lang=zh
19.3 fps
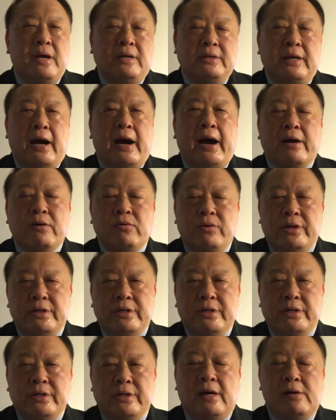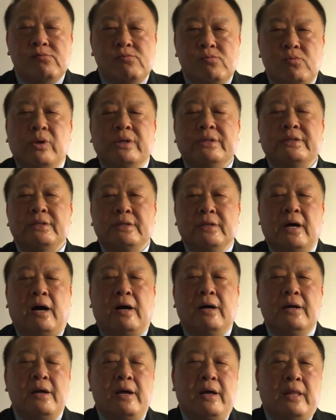让韩国人相当窝心啊。
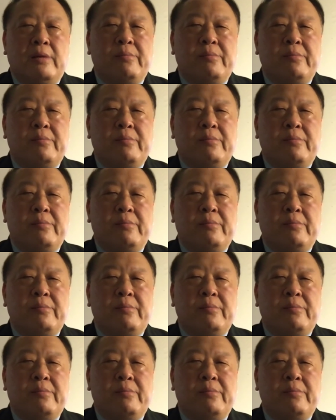那